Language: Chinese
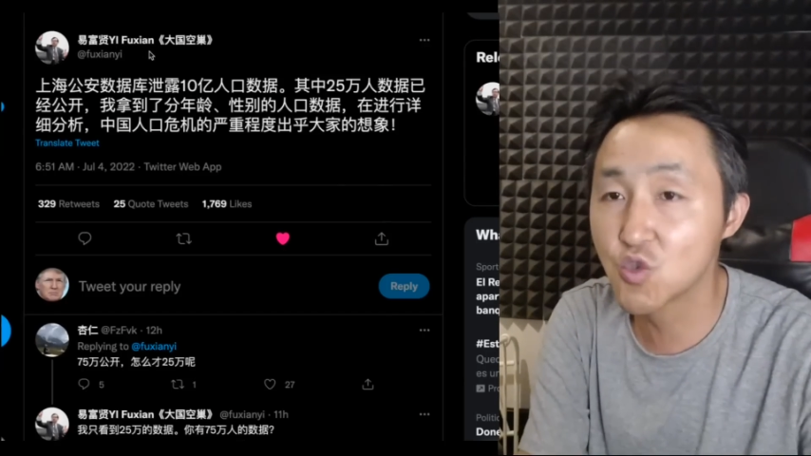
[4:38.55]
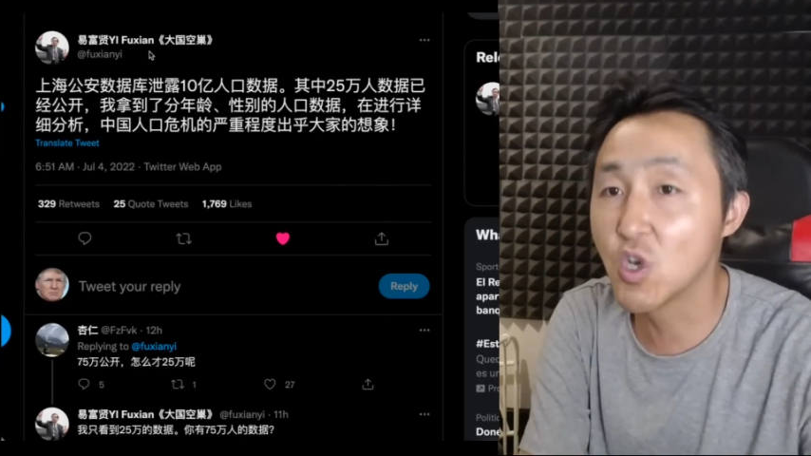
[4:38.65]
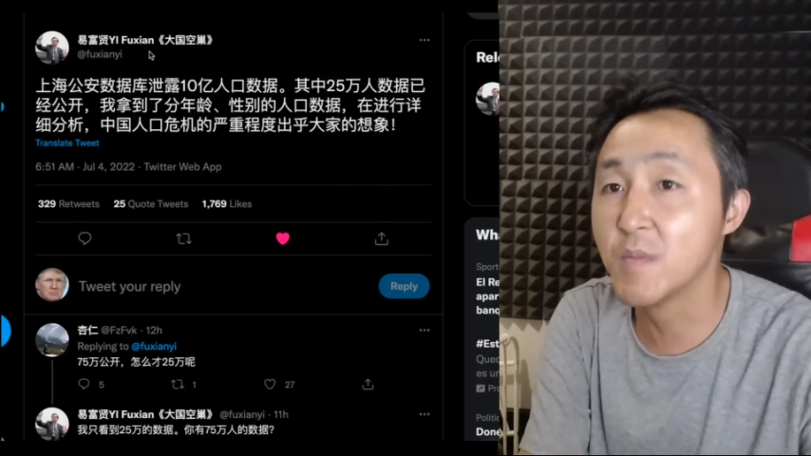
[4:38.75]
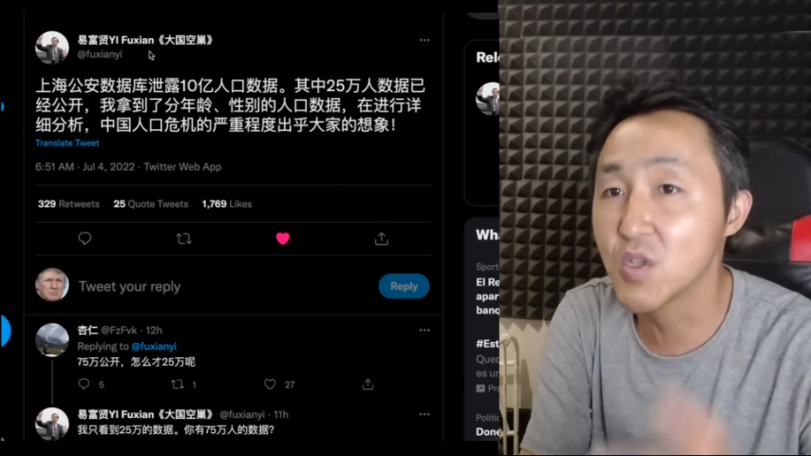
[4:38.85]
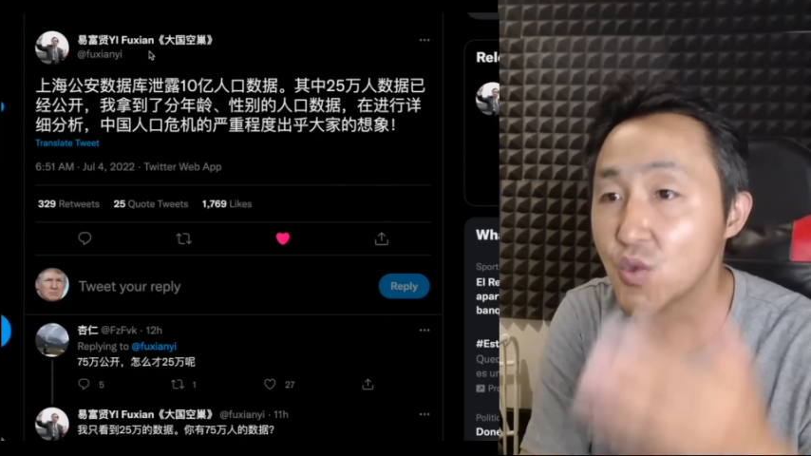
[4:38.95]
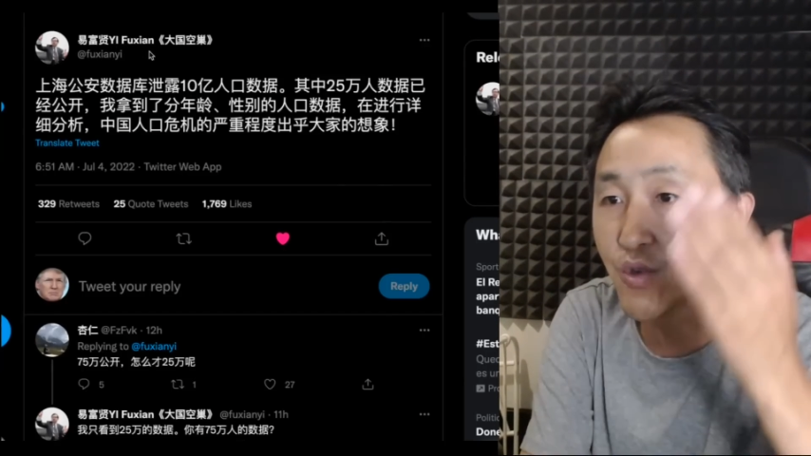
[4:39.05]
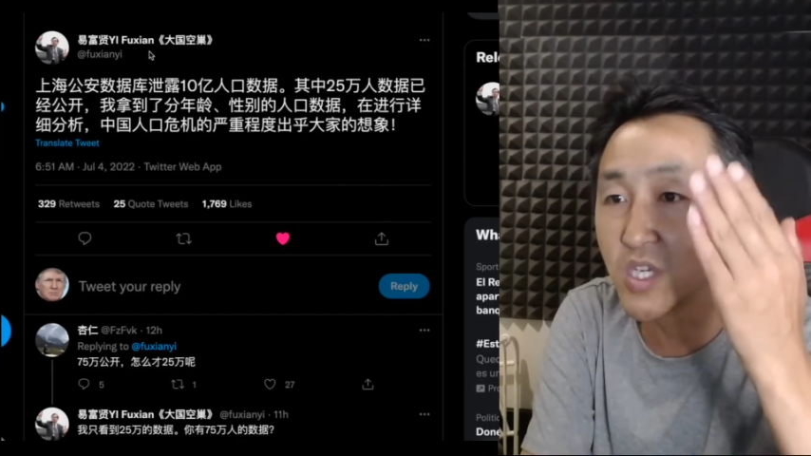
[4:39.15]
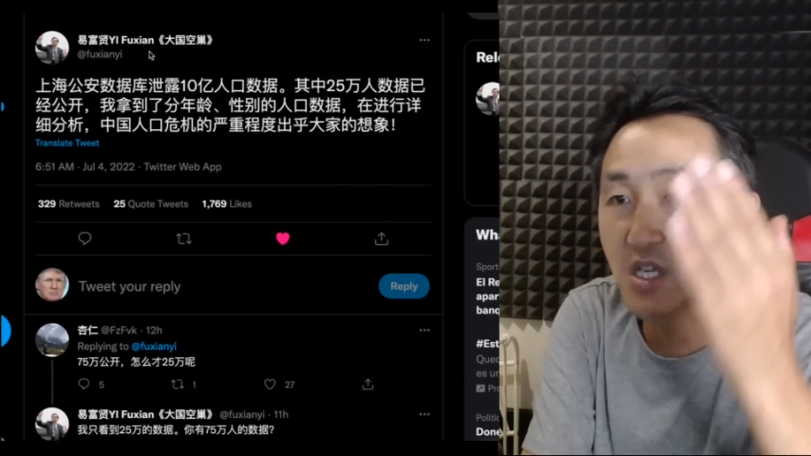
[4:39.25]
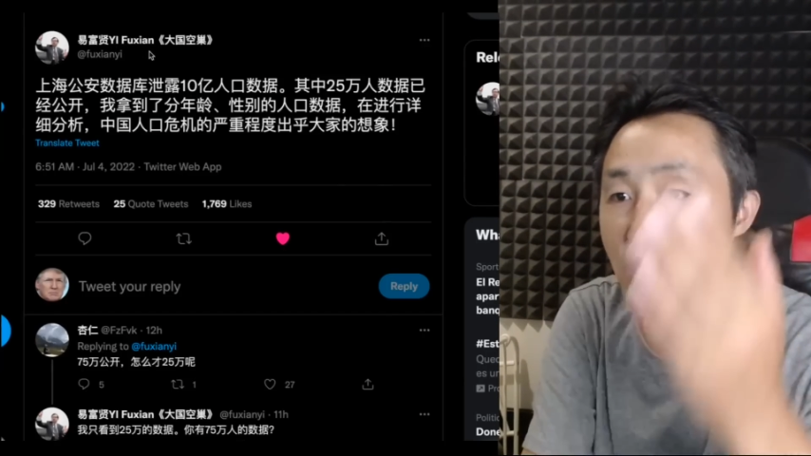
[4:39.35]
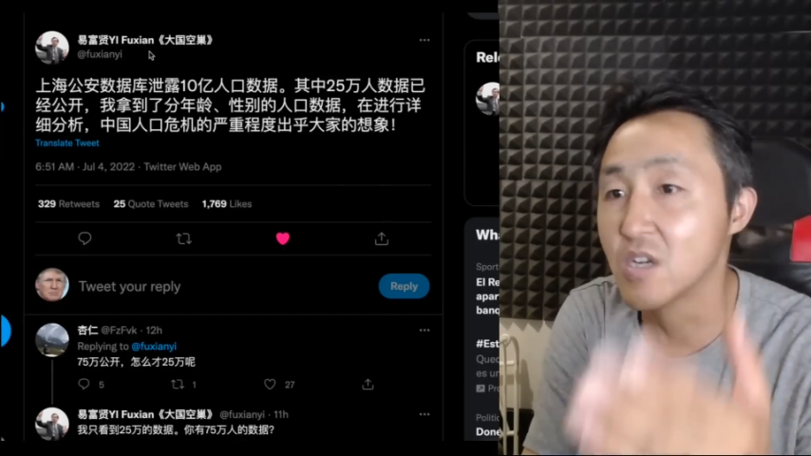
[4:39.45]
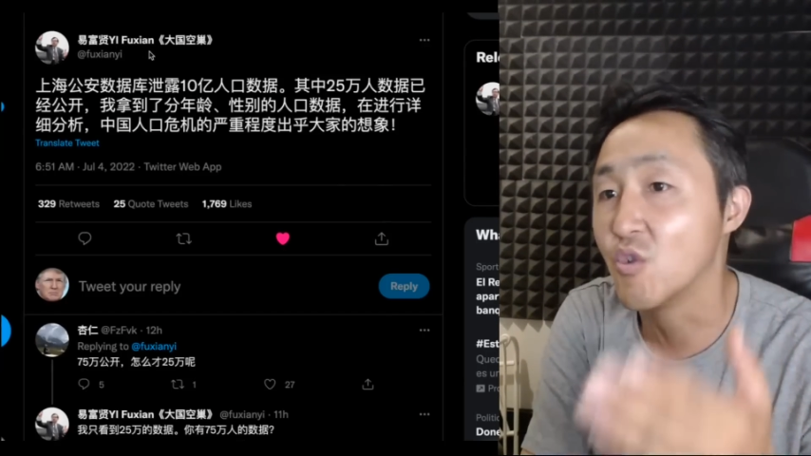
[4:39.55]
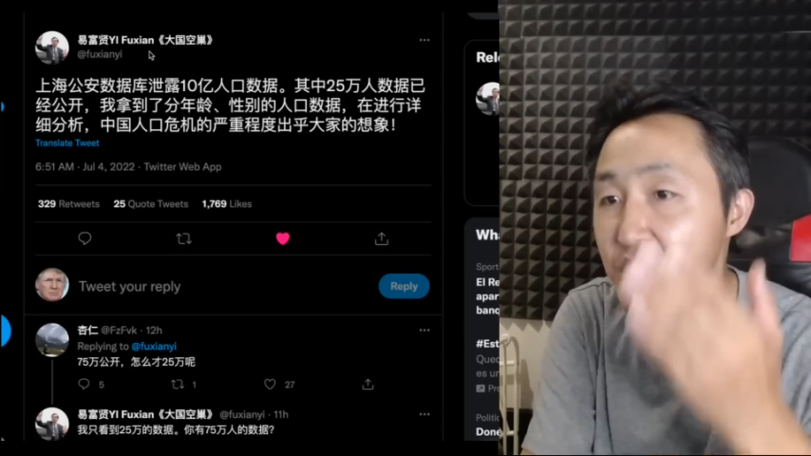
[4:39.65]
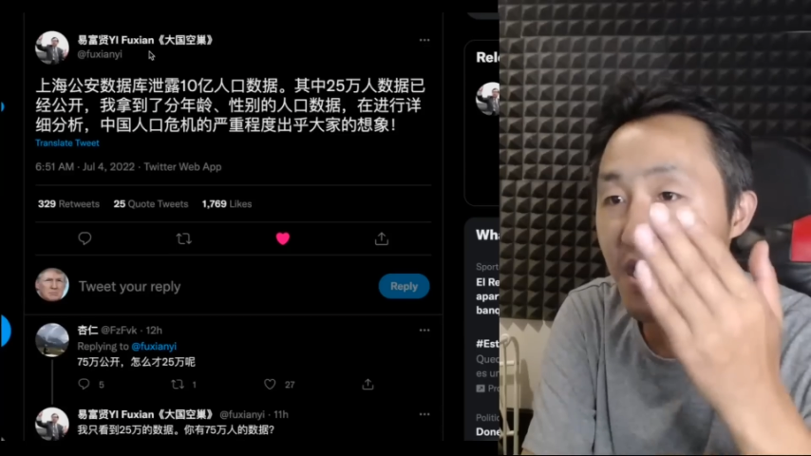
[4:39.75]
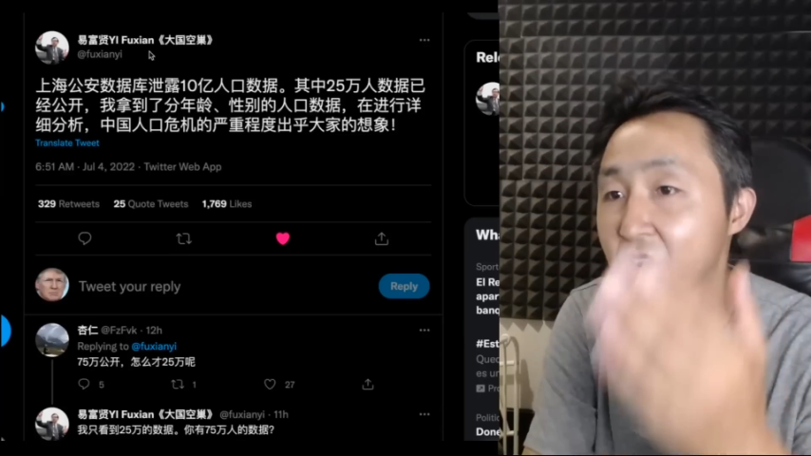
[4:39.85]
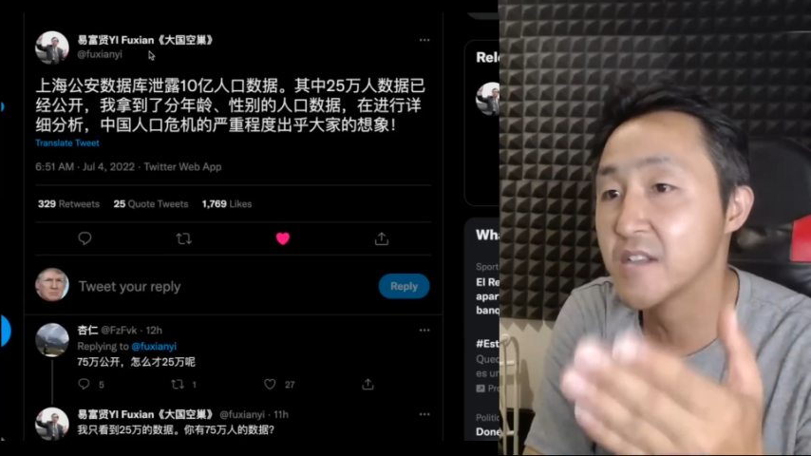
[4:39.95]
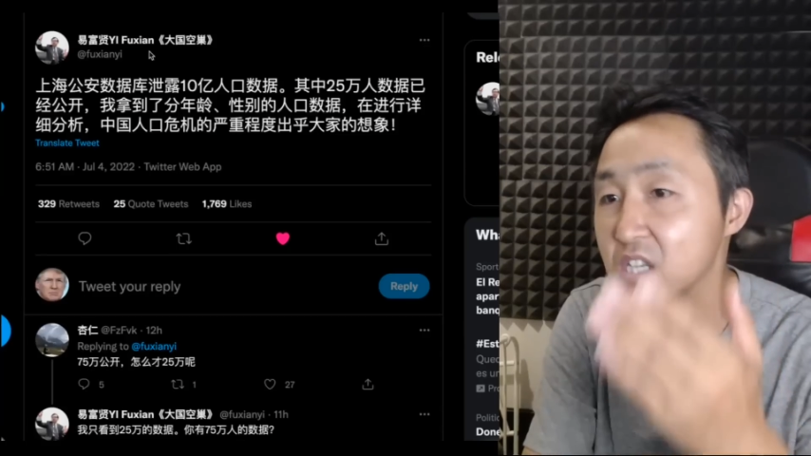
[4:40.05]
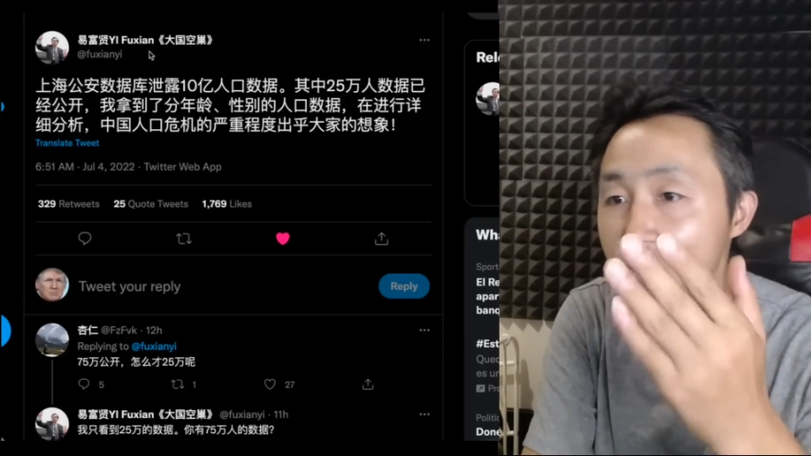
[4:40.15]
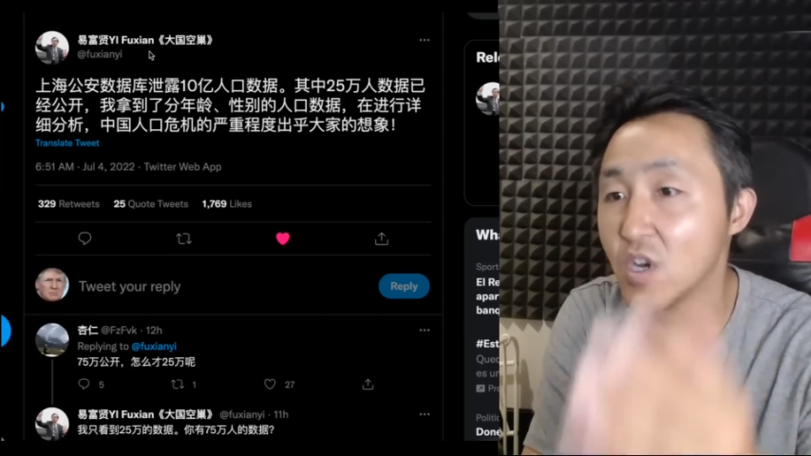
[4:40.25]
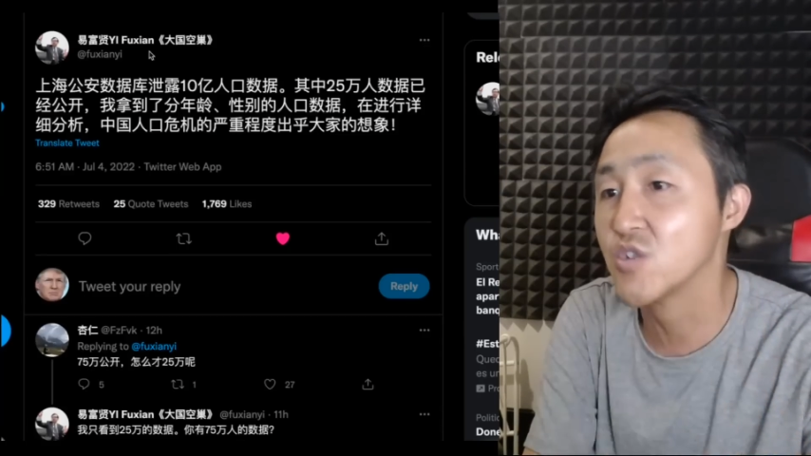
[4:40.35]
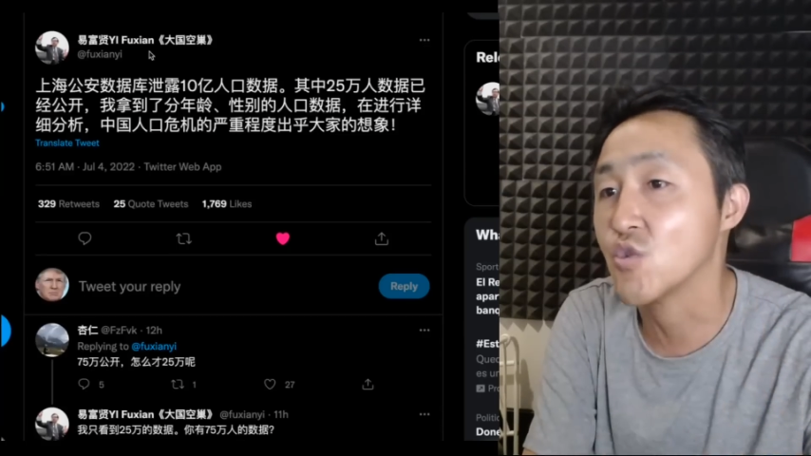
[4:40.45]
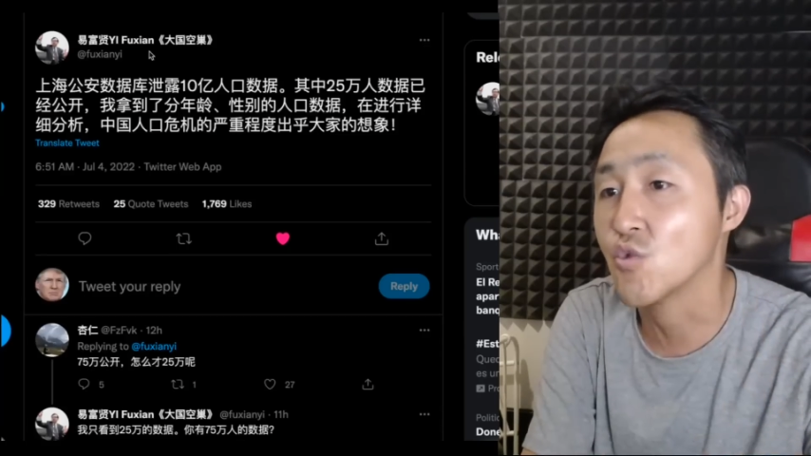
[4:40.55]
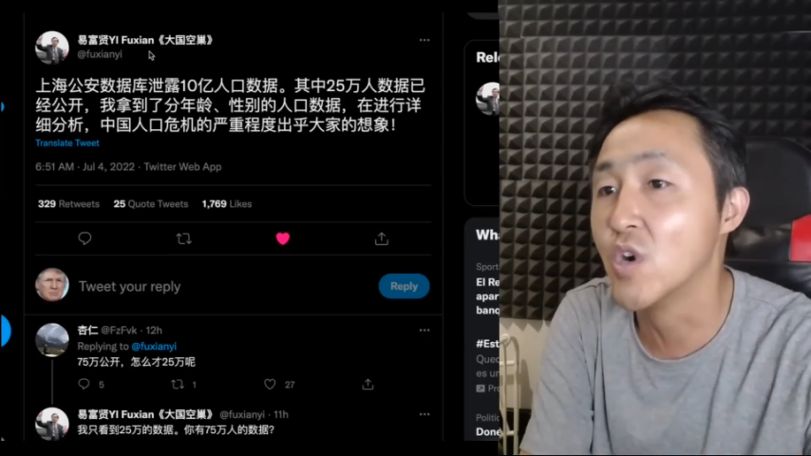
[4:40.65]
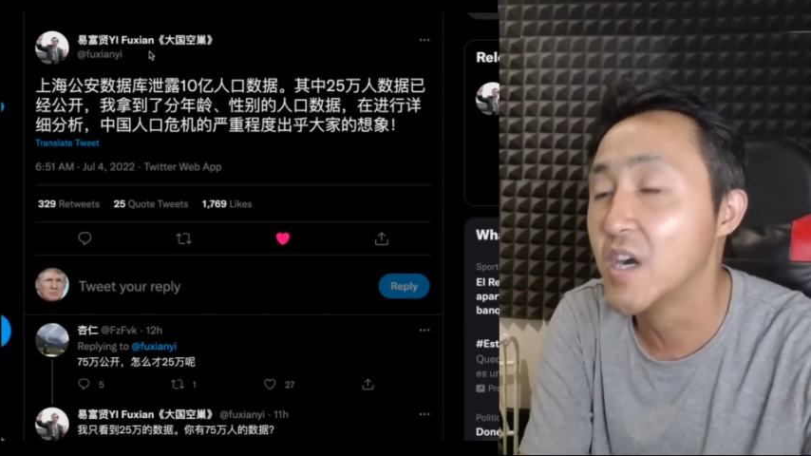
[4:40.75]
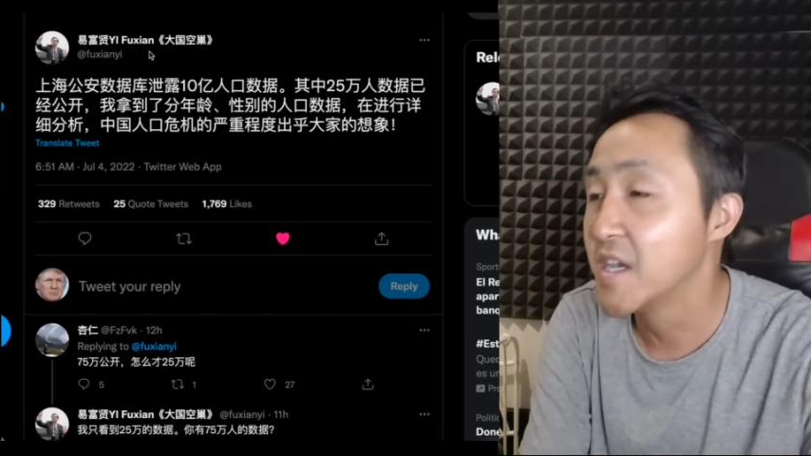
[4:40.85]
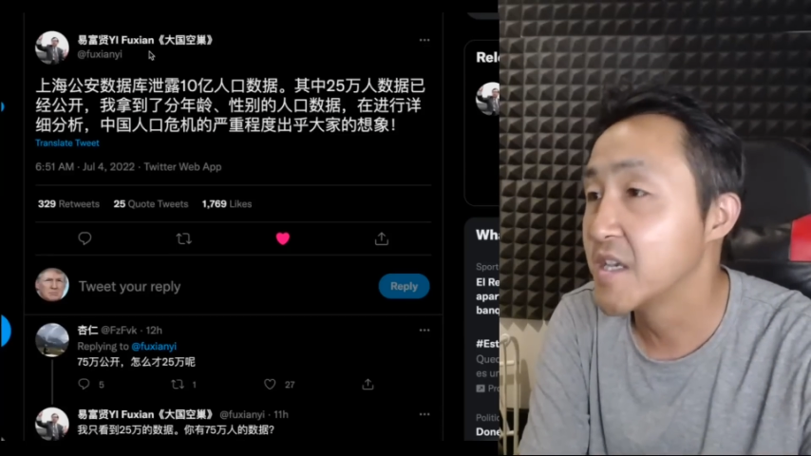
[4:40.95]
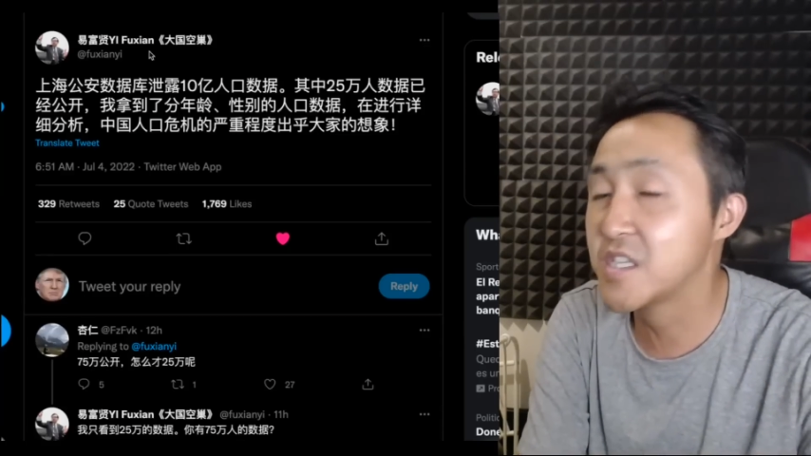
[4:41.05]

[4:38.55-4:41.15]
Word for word: 专门对于人口年龄这一块有过